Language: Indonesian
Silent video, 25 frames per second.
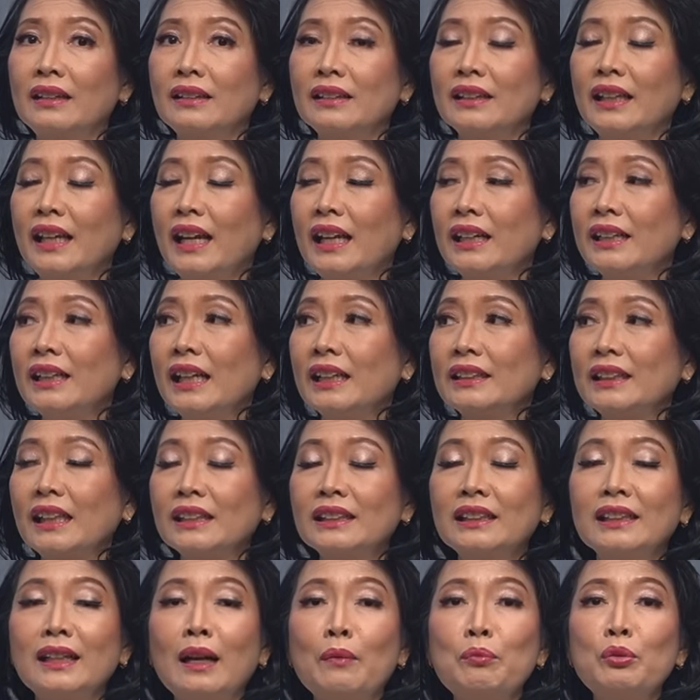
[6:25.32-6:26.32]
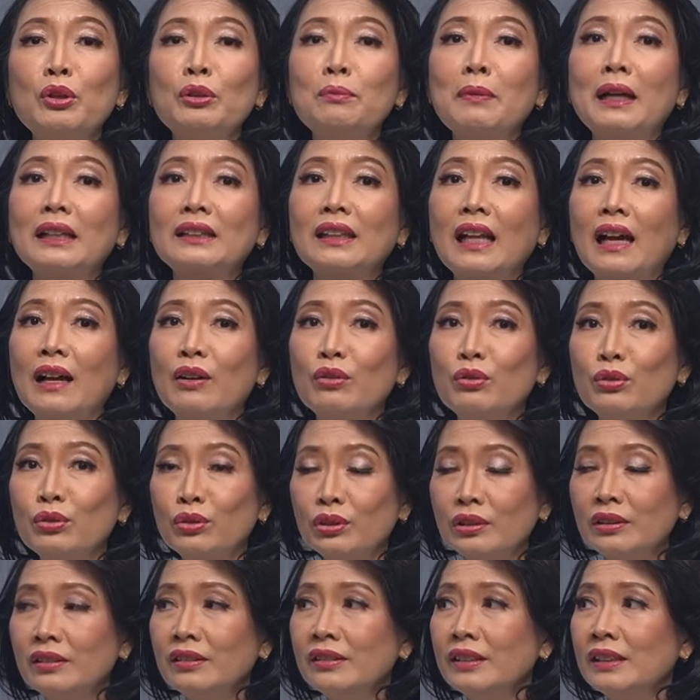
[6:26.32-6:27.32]
Ya, hmm. di atas 35
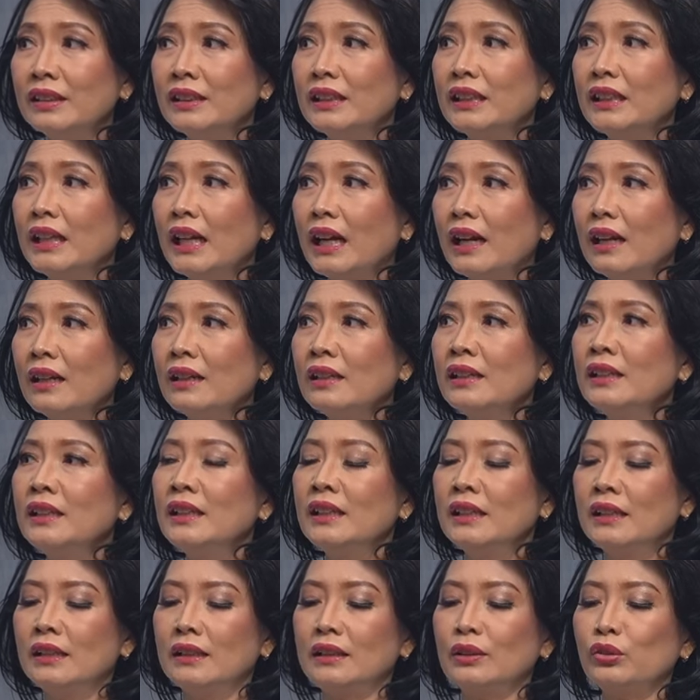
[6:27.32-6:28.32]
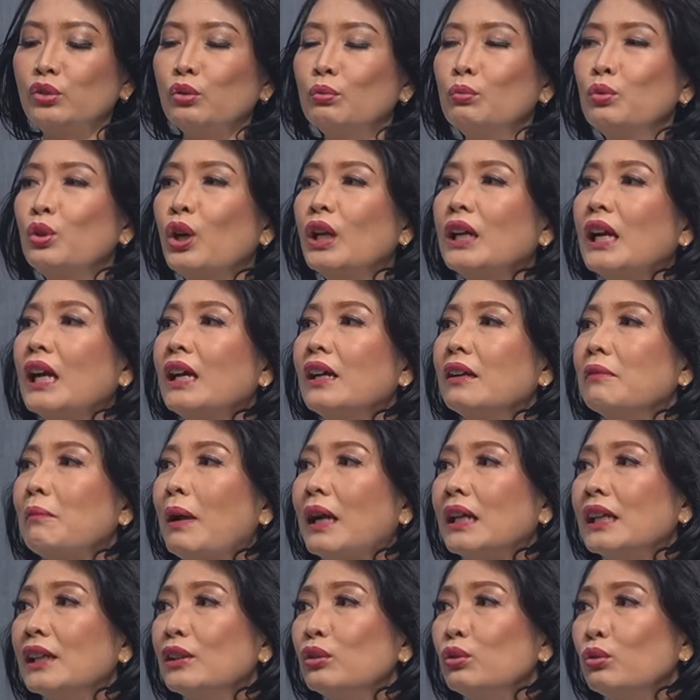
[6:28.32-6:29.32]
tahun ya kesuburan akan
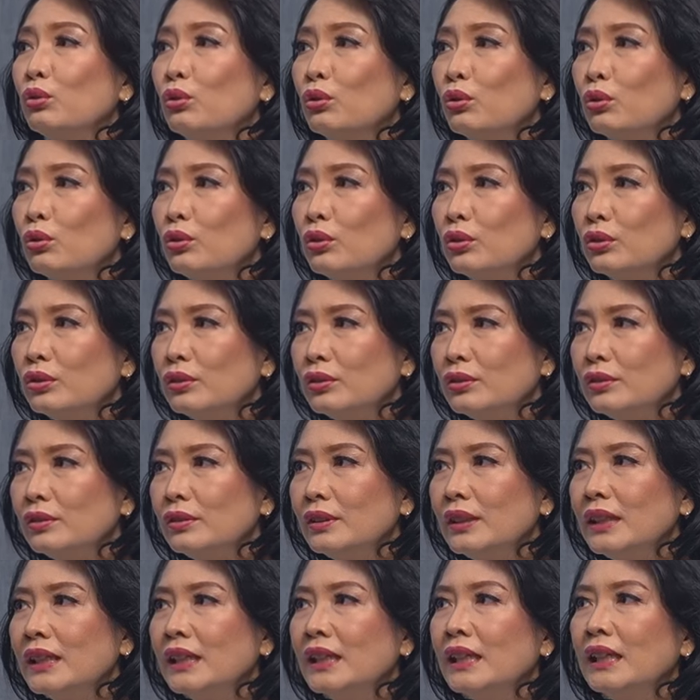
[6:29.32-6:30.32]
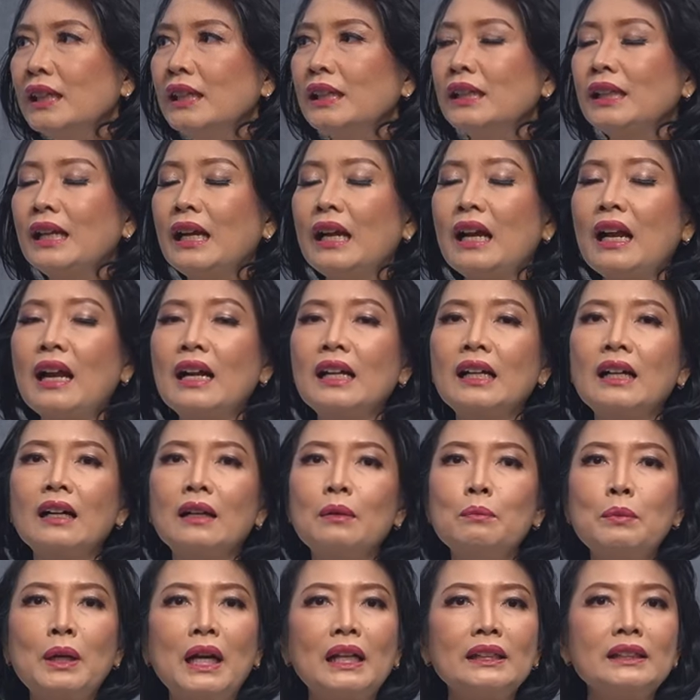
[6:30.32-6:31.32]
makin turun. hmm Ya,
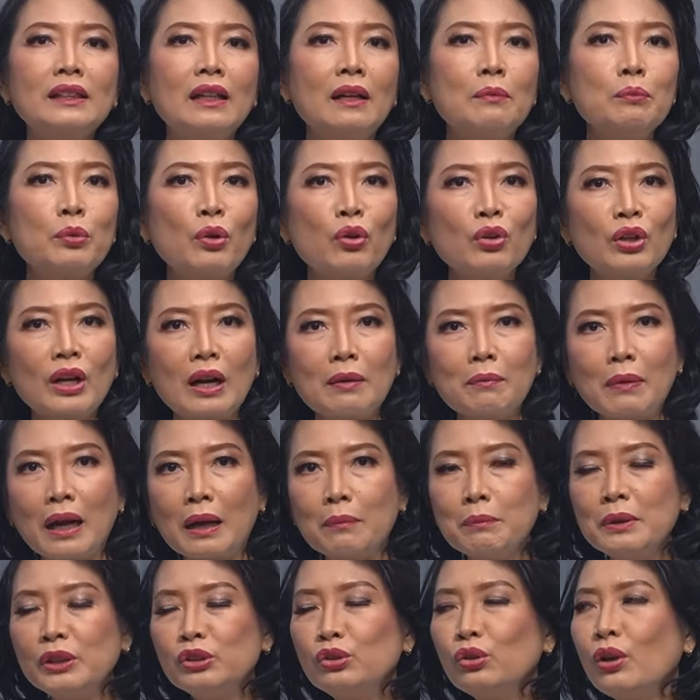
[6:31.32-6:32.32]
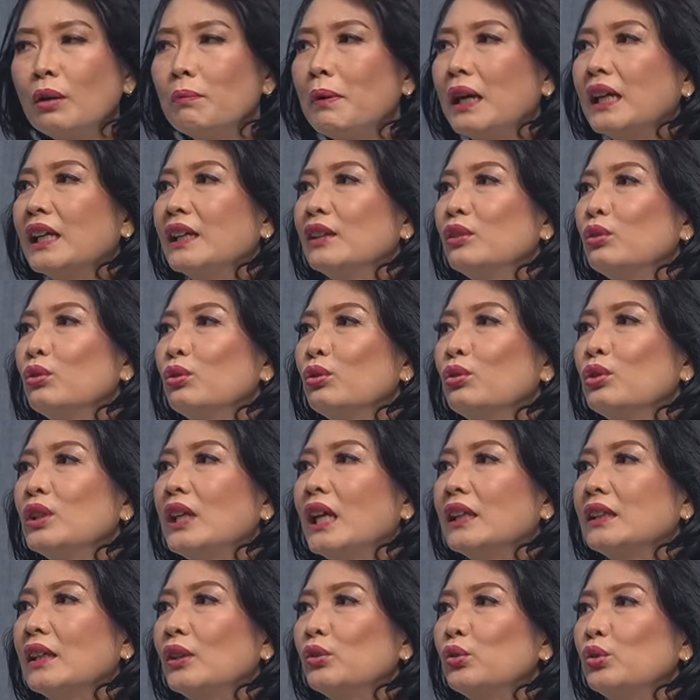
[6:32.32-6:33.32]
angka keberhasilan program hamil juga makin turun
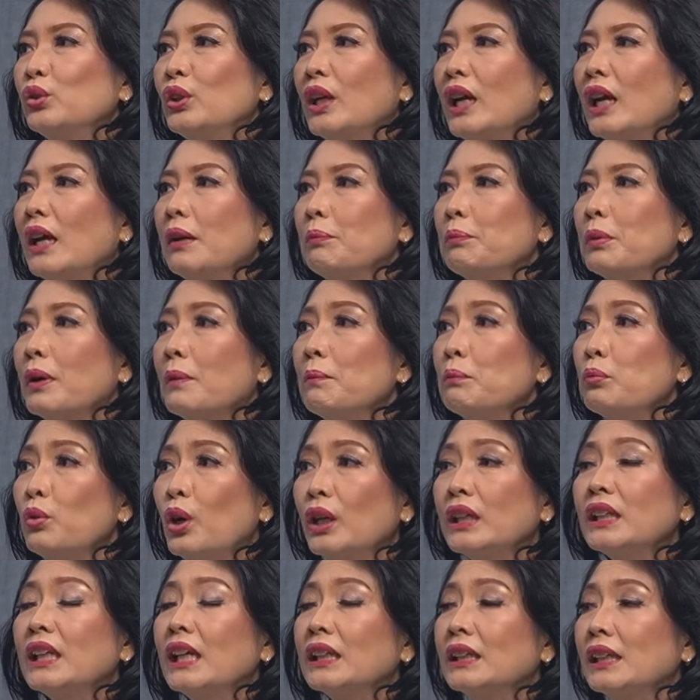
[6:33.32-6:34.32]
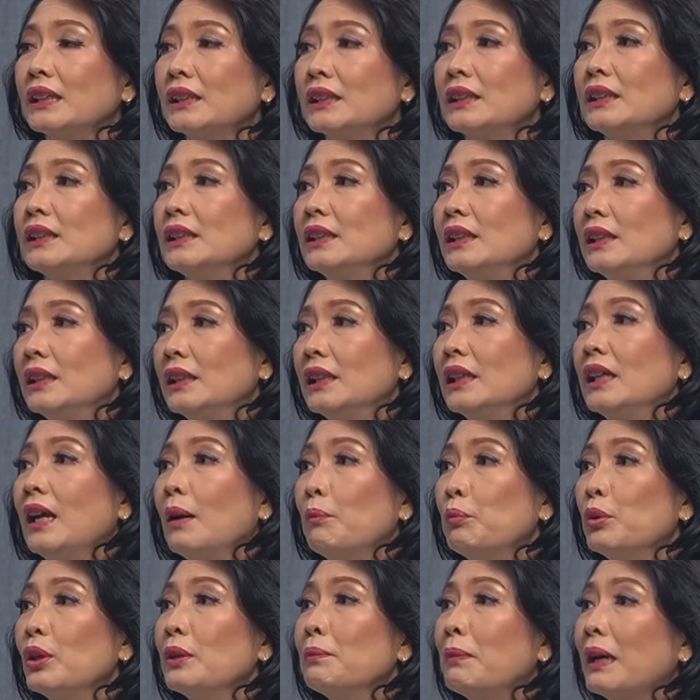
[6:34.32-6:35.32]
di atas usia perempuan di atas 35
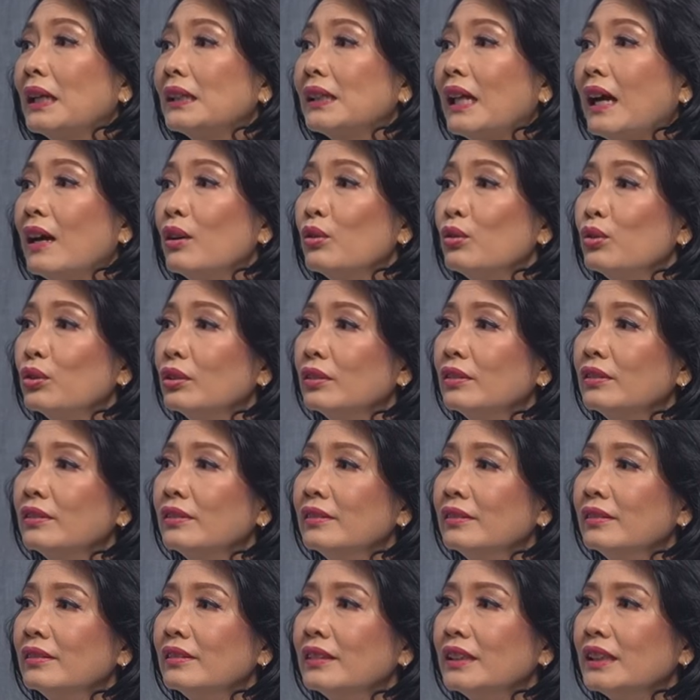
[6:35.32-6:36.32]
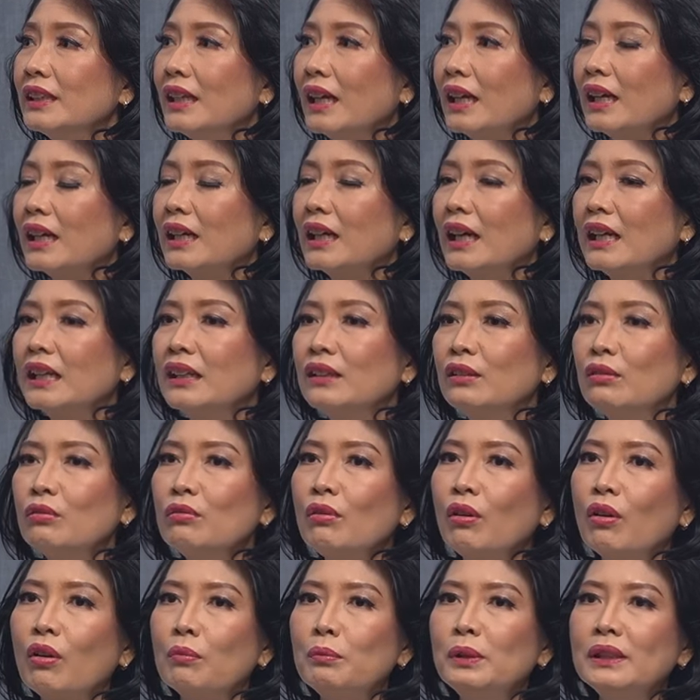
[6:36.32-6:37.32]
tahun. lima ya, hmm Ya, karena itu
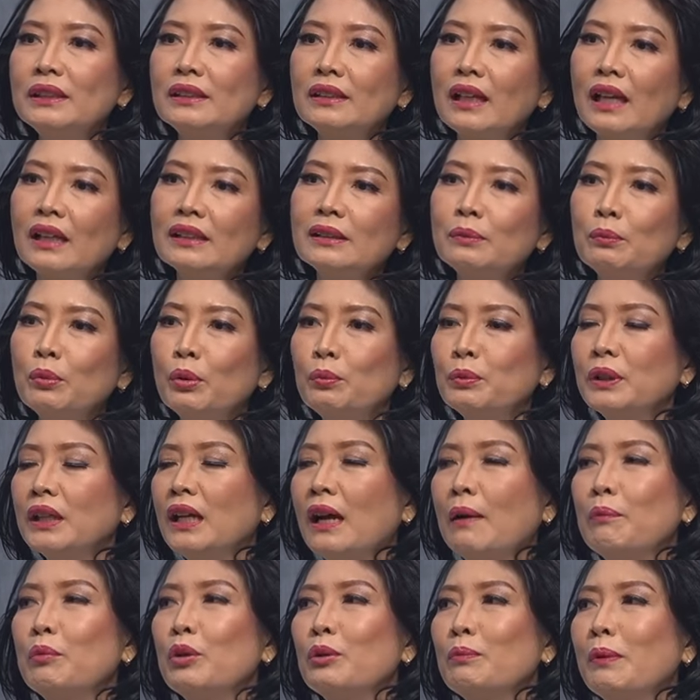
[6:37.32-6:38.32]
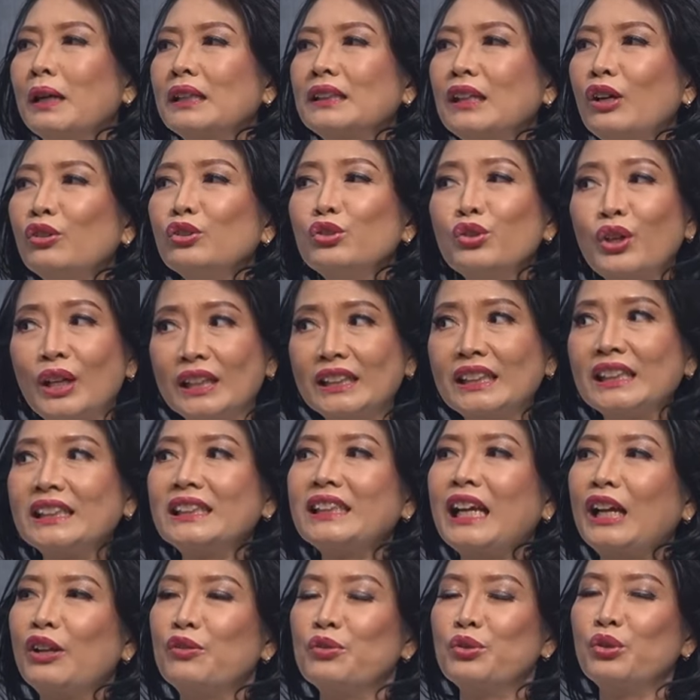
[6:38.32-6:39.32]
kalau bisa sebelum 35 tahun sudah
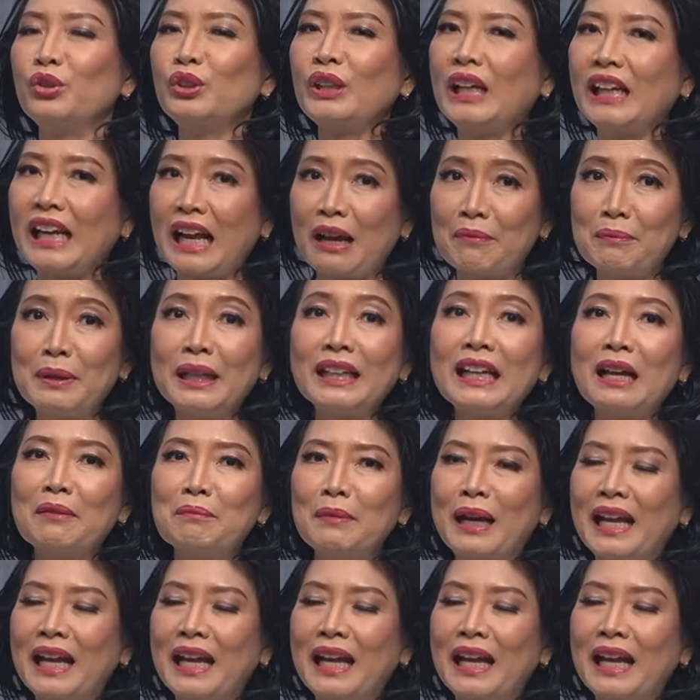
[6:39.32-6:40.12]
selesai urusan hamil dan